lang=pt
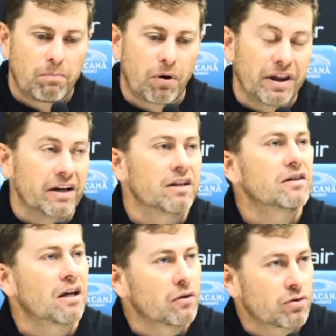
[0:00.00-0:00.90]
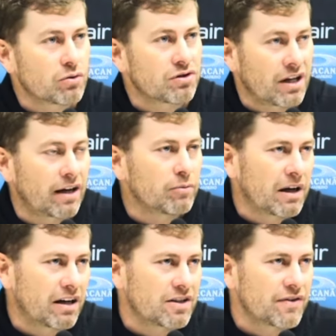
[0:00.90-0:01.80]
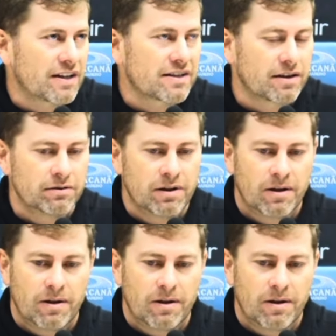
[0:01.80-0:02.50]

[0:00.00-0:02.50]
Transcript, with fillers: poderia ter nos custado uma classificação